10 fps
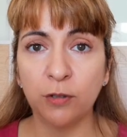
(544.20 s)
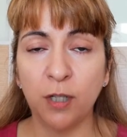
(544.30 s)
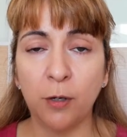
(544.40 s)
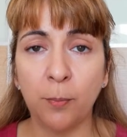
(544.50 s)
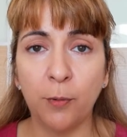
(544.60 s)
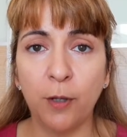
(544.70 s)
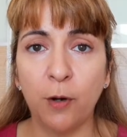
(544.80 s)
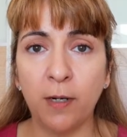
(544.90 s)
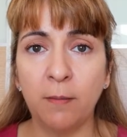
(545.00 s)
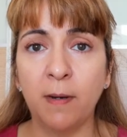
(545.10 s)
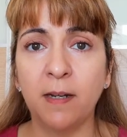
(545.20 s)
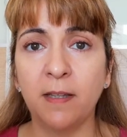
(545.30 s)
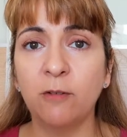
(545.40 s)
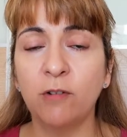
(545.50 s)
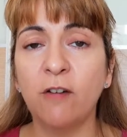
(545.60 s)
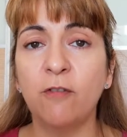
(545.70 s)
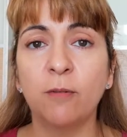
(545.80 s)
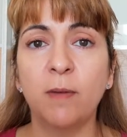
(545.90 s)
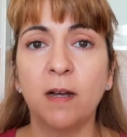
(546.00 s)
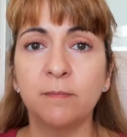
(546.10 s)
si os puedo animar de alguna
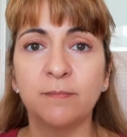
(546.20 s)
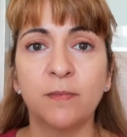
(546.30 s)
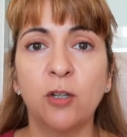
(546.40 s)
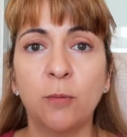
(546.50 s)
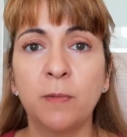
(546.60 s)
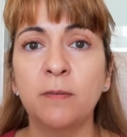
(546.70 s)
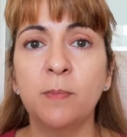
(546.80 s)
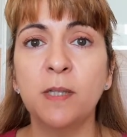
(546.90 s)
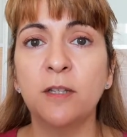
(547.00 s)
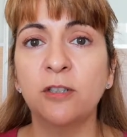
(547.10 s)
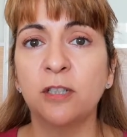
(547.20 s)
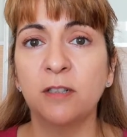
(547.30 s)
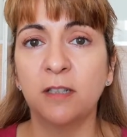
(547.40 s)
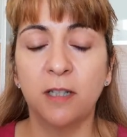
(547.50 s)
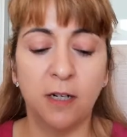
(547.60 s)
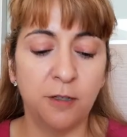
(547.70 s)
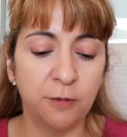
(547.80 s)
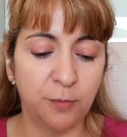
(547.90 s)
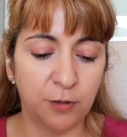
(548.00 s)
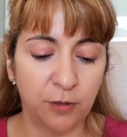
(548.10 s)
forma con mis vídeos, entreteneros,
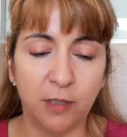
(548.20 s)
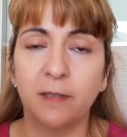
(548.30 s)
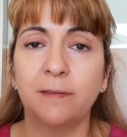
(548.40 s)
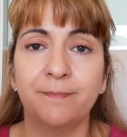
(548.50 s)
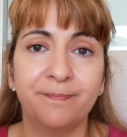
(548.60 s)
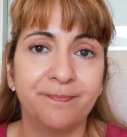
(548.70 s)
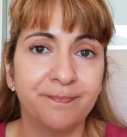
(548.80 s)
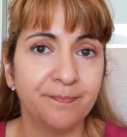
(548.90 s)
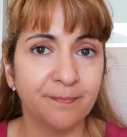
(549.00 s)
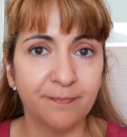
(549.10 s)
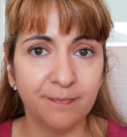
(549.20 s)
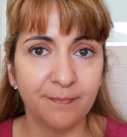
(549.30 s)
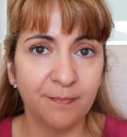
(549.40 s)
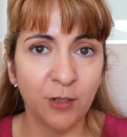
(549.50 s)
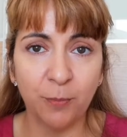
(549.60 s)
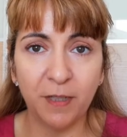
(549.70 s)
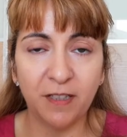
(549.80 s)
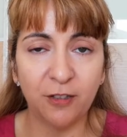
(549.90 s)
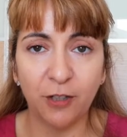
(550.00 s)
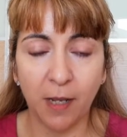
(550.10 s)
pues oye, no
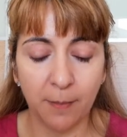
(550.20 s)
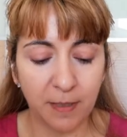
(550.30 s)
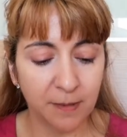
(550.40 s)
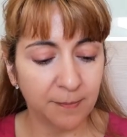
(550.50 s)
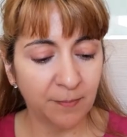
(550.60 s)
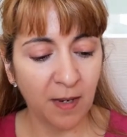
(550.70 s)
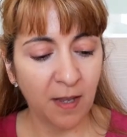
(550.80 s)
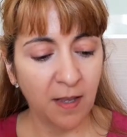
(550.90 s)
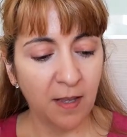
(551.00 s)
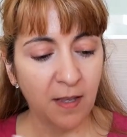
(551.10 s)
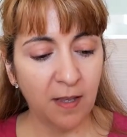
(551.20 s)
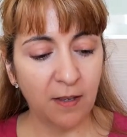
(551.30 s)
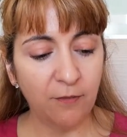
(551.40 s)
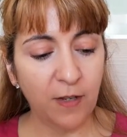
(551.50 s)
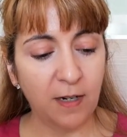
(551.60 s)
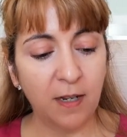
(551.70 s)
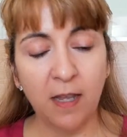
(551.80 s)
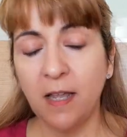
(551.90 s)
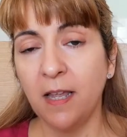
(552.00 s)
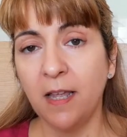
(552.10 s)
pretendo nada más. En fin,
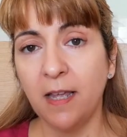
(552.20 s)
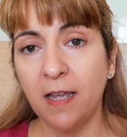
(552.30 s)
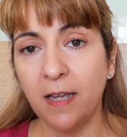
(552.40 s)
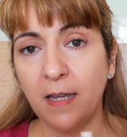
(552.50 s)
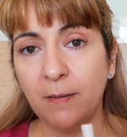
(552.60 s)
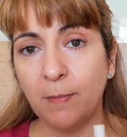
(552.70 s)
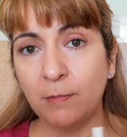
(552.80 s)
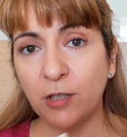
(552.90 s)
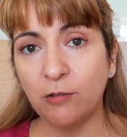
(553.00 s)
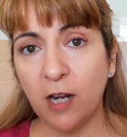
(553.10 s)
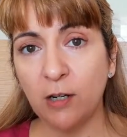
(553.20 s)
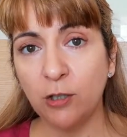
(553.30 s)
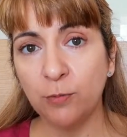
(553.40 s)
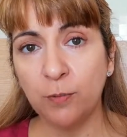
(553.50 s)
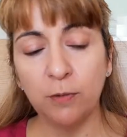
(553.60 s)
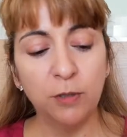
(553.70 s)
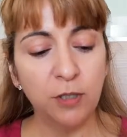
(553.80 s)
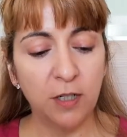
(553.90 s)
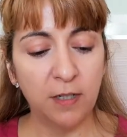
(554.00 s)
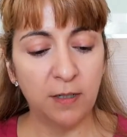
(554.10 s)
eh, vamos a usar los
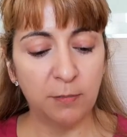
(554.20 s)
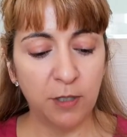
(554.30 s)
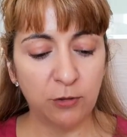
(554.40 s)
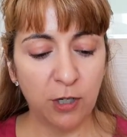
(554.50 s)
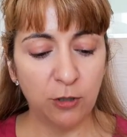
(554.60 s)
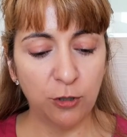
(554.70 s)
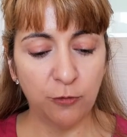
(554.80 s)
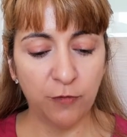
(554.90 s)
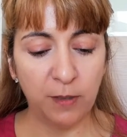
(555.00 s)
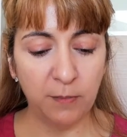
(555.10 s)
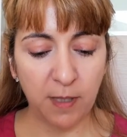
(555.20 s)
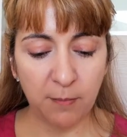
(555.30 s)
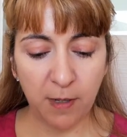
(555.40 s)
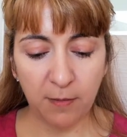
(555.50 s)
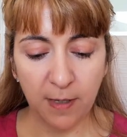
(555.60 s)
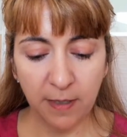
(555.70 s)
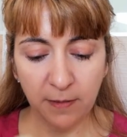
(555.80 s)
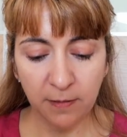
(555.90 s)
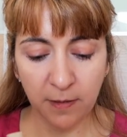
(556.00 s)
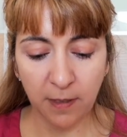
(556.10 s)
polvos, eh, voy a usar los Fit de Maybelline,
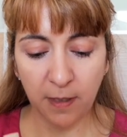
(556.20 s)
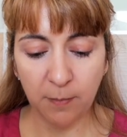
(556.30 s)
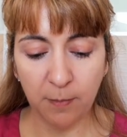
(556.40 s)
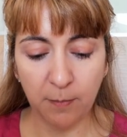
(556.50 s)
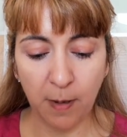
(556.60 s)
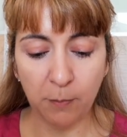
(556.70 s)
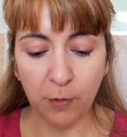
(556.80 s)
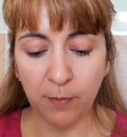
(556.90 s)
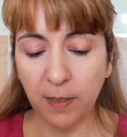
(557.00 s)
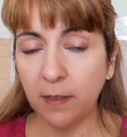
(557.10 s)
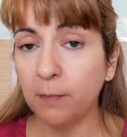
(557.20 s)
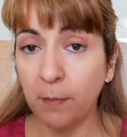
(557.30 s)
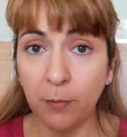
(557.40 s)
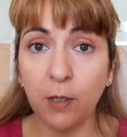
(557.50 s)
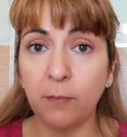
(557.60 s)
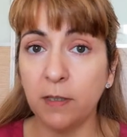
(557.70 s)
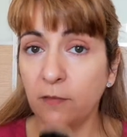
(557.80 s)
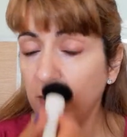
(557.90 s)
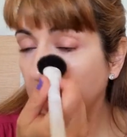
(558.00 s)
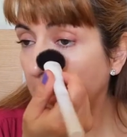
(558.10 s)
que van muy bien también porque
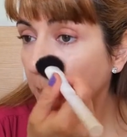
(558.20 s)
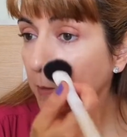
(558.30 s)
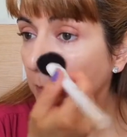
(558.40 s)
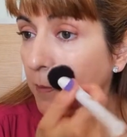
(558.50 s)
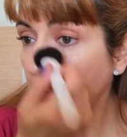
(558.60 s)
matifican, pero